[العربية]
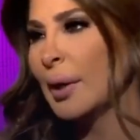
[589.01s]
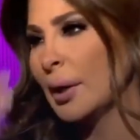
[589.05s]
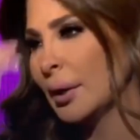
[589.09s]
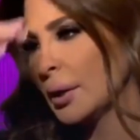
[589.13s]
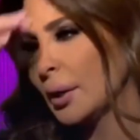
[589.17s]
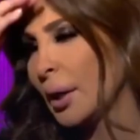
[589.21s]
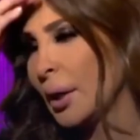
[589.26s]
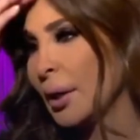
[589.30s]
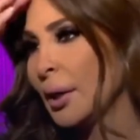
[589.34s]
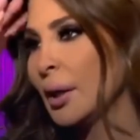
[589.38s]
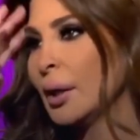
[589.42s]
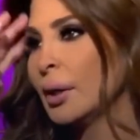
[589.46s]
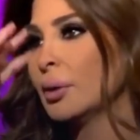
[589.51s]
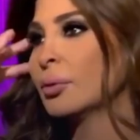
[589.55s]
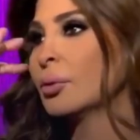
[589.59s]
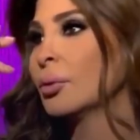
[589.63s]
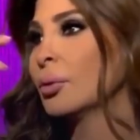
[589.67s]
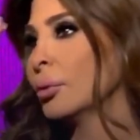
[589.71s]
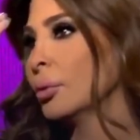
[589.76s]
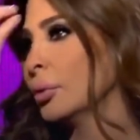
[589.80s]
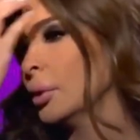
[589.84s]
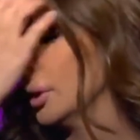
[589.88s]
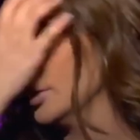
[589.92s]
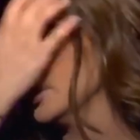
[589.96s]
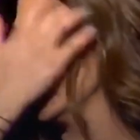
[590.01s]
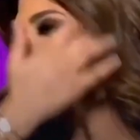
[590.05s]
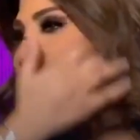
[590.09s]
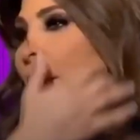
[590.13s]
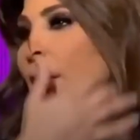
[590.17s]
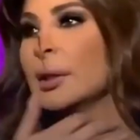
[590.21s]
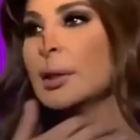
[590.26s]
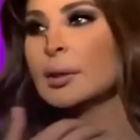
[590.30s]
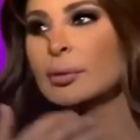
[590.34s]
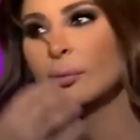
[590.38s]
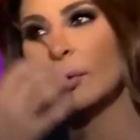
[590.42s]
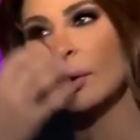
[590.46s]
مرة تخيلته يعني
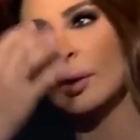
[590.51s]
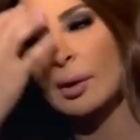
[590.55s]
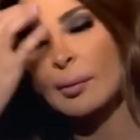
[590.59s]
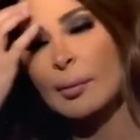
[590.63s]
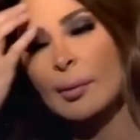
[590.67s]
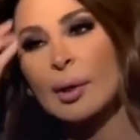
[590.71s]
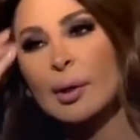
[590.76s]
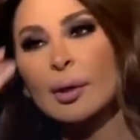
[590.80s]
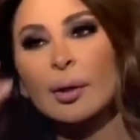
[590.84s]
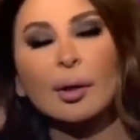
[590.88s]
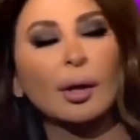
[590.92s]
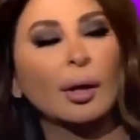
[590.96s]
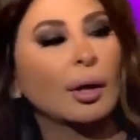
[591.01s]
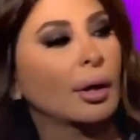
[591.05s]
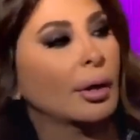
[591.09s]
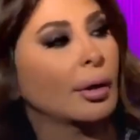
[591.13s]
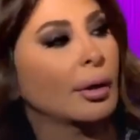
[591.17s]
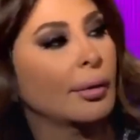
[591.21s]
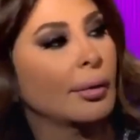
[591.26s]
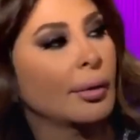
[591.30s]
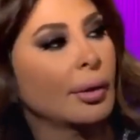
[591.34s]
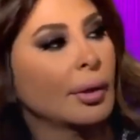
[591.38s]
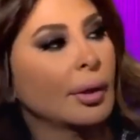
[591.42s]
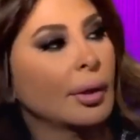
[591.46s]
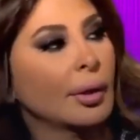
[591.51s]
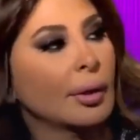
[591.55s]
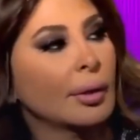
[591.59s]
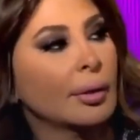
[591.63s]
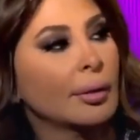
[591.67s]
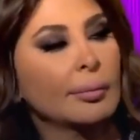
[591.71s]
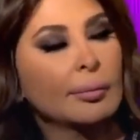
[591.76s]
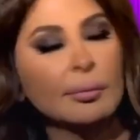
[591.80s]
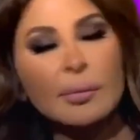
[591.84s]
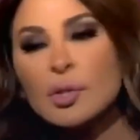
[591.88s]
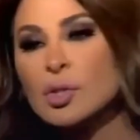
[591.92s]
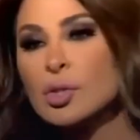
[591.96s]
أكيد ولا مرة
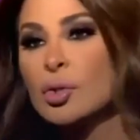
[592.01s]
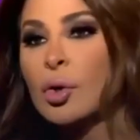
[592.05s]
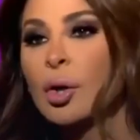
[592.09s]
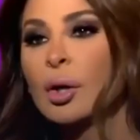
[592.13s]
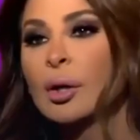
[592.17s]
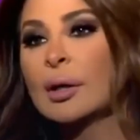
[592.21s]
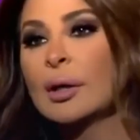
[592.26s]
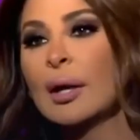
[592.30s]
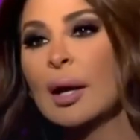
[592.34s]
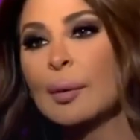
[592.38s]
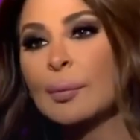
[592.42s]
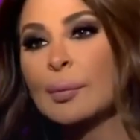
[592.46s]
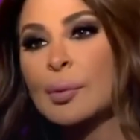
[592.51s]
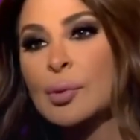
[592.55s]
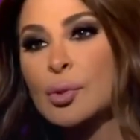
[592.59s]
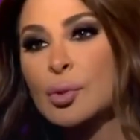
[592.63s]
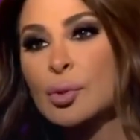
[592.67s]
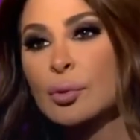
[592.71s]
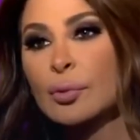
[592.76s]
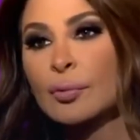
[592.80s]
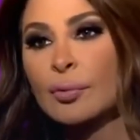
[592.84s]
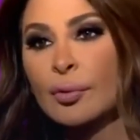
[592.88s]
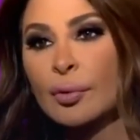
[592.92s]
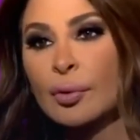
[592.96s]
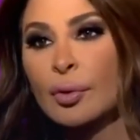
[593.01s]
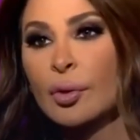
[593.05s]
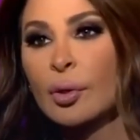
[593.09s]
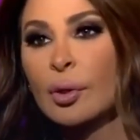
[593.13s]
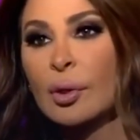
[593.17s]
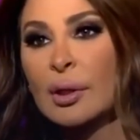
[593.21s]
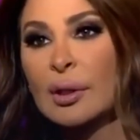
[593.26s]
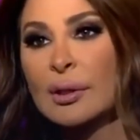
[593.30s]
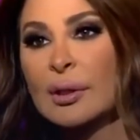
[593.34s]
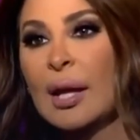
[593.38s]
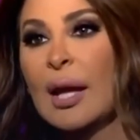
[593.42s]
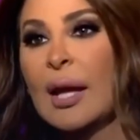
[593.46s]
مش هول اللي عم بتشوفهم
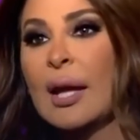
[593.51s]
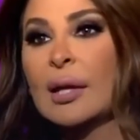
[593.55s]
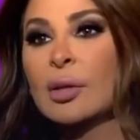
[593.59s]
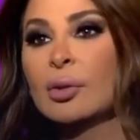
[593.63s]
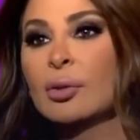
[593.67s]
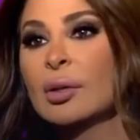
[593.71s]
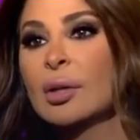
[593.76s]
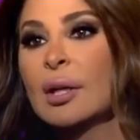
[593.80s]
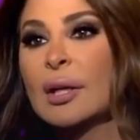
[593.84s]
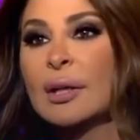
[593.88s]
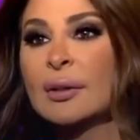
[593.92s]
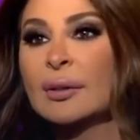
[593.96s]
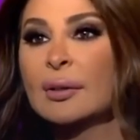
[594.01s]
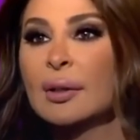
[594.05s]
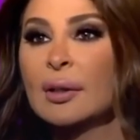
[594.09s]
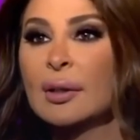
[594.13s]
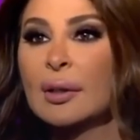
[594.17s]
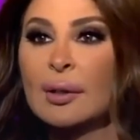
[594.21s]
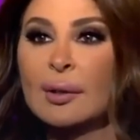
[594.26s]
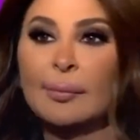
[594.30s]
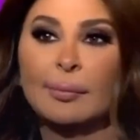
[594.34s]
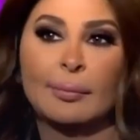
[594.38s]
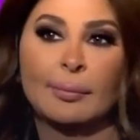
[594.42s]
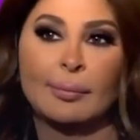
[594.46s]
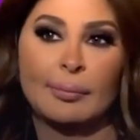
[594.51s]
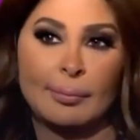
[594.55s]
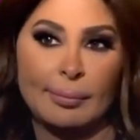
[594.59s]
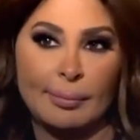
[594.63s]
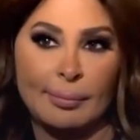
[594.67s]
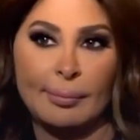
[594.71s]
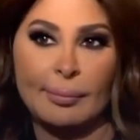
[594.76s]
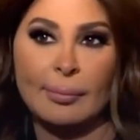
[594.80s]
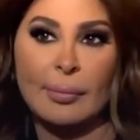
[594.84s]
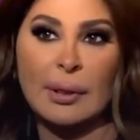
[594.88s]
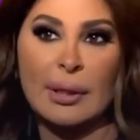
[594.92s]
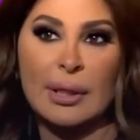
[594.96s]
هول تخيلات آه،
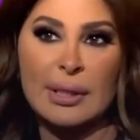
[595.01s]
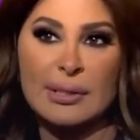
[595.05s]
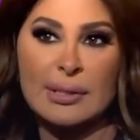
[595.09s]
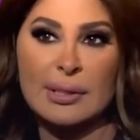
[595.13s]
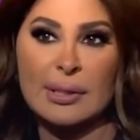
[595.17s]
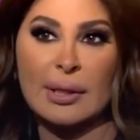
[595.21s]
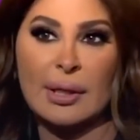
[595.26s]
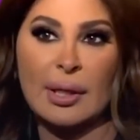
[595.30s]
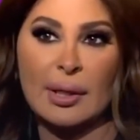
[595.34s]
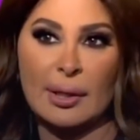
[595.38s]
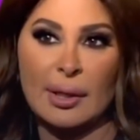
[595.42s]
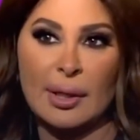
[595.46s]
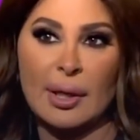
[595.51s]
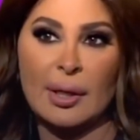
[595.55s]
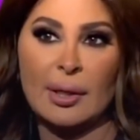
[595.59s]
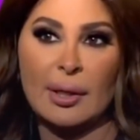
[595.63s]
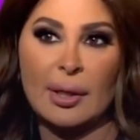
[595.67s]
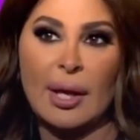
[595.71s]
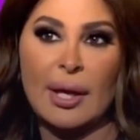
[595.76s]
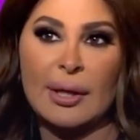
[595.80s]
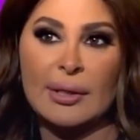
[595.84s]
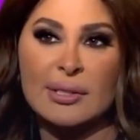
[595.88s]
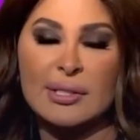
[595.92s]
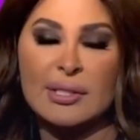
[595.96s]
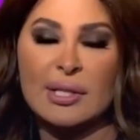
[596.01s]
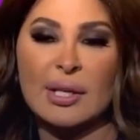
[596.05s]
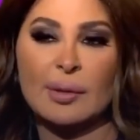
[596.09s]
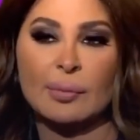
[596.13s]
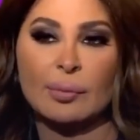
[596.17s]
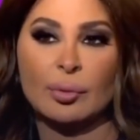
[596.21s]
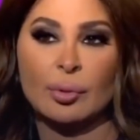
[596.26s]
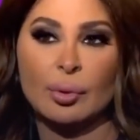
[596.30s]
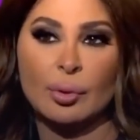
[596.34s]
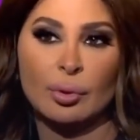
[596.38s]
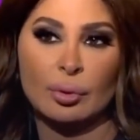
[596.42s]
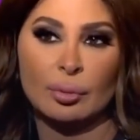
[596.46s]
لز... لا لا لعرسك
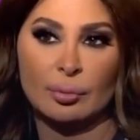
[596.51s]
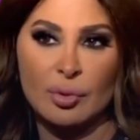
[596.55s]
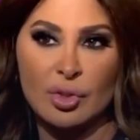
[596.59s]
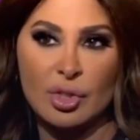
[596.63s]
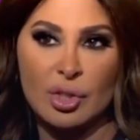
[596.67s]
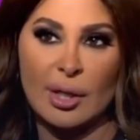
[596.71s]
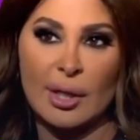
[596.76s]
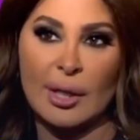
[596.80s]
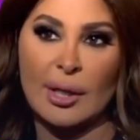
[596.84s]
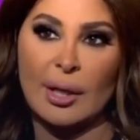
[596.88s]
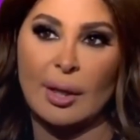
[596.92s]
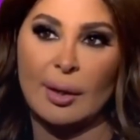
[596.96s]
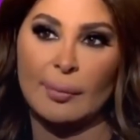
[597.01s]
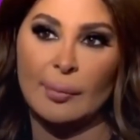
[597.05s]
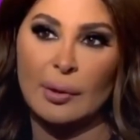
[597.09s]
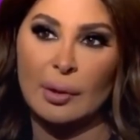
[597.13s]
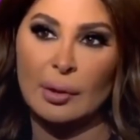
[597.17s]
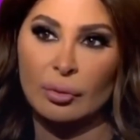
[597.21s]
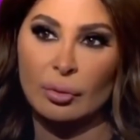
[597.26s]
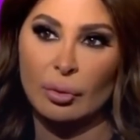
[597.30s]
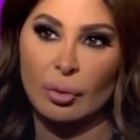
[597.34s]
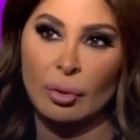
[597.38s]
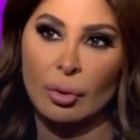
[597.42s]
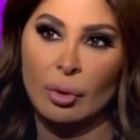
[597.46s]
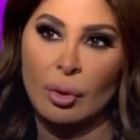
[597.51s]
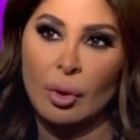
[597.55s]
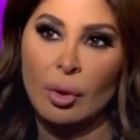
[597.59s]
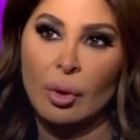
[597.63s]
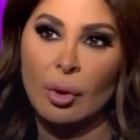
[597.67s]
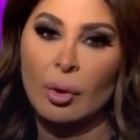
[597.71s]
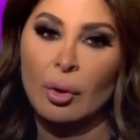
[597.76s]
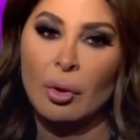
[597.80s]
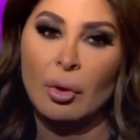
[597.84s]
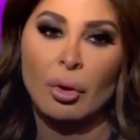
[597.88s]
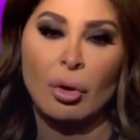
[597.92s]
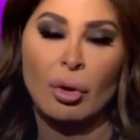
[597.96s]
بده يكون مشان هيك عملته
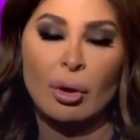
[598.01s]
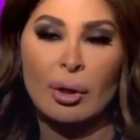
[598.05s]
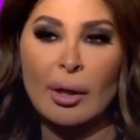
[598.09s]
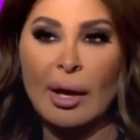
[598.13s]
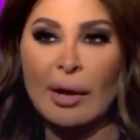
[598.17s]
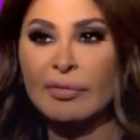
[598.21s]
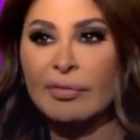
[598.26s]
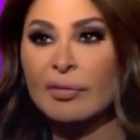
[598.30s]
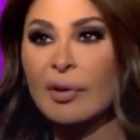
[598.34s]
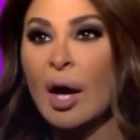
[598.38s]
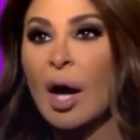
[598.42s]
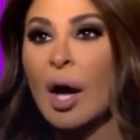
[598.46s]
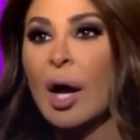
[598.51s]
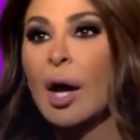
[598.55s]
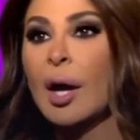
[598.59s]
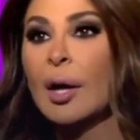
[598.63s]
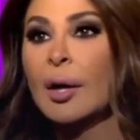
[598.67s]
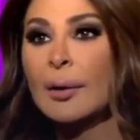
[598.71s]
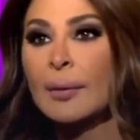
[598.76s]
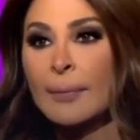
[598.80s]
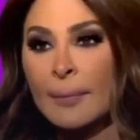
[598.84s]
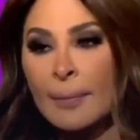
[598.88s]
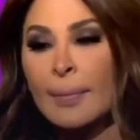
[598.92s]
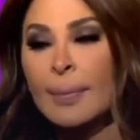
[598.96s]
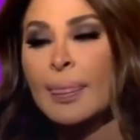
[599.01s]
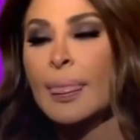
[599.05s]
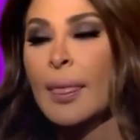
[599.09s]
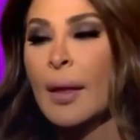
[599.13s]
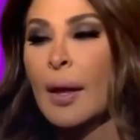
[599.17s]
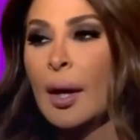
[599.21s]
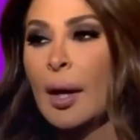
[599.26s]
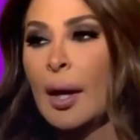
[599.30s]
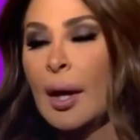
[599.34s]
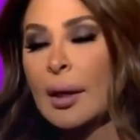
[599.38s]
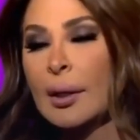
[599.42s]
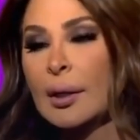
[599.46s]
ولا لا اكيد اكيد بس
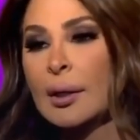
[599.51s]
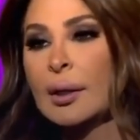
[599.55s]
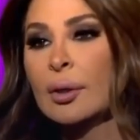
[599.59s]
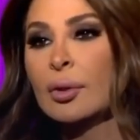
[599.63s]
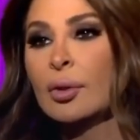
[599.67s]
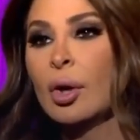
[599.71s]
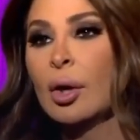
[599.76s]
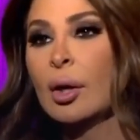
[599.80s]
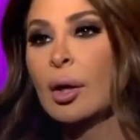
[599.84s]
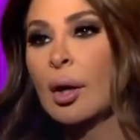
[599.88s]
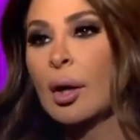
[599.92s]
انت اكيد دول...